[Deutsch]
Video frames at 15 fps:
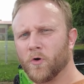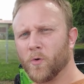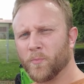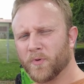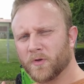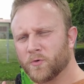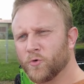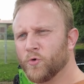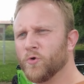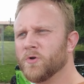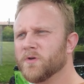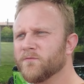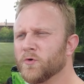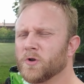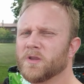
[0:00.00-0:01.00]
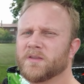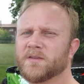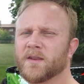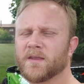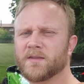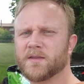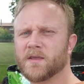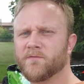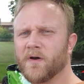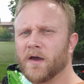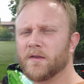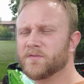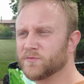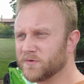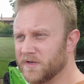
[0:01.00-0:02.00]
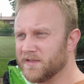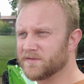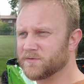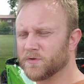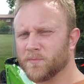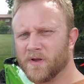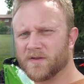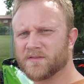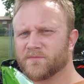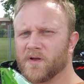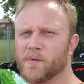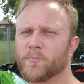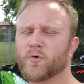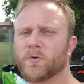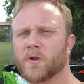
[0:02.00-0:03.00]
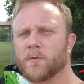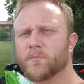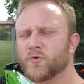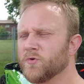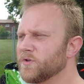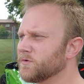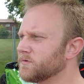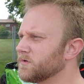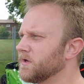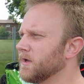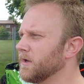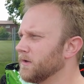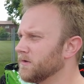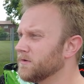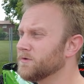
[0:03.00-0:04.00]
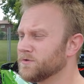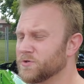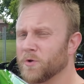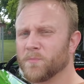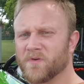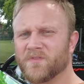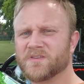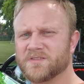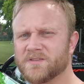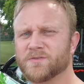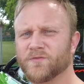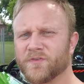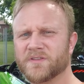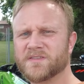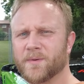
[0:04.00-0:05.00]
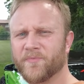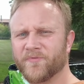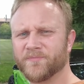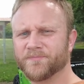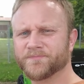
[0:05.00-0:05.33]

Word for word: ob grün wirklich die richtige Wahl ist und lest euch mal das Wahlprogramm durch und schaut mal, die was Ziele die so sind verzapfen. immer